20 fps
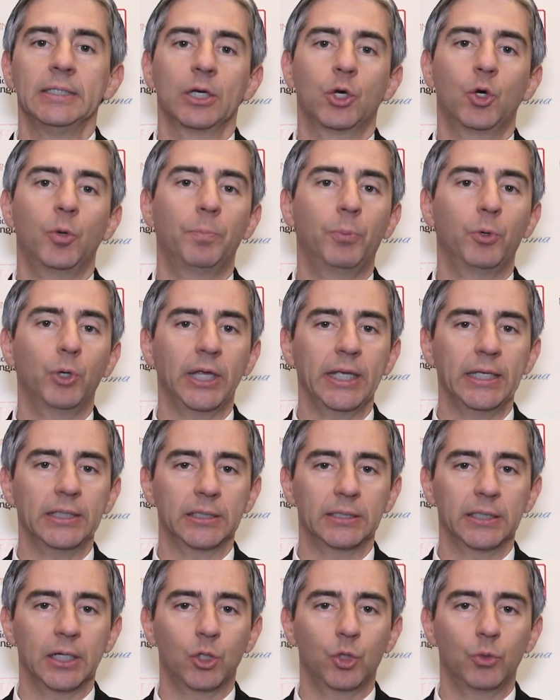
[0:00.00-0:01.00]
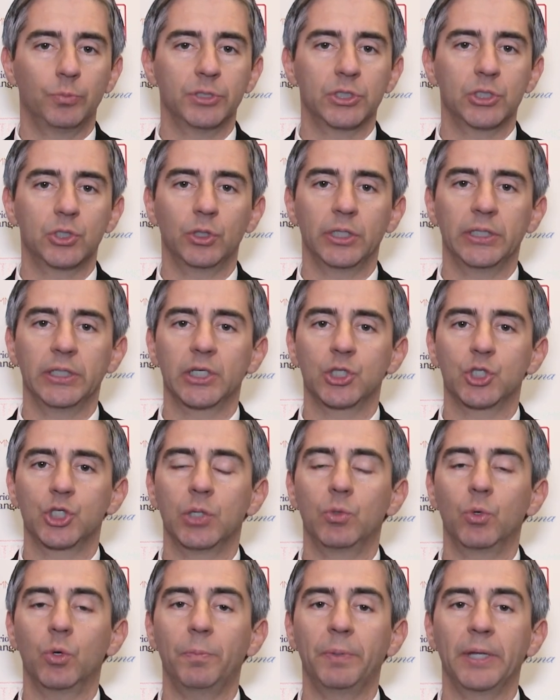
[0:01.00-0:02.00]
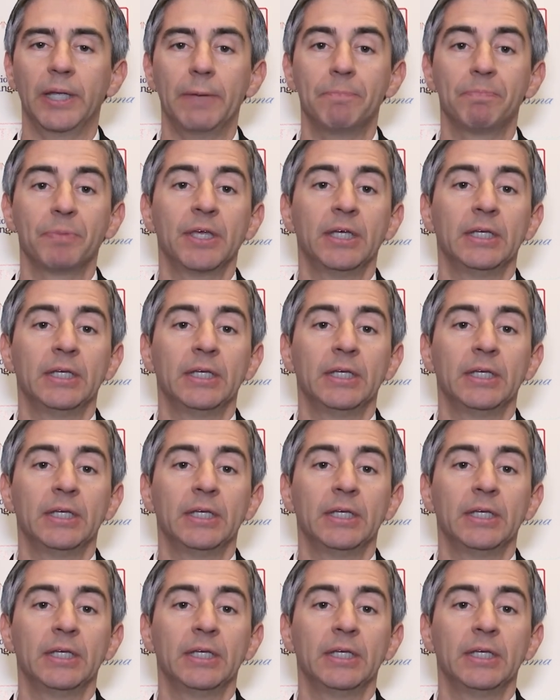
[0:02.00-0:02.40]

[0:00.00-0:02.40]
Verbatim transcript: componente della Commissione Energia Europea,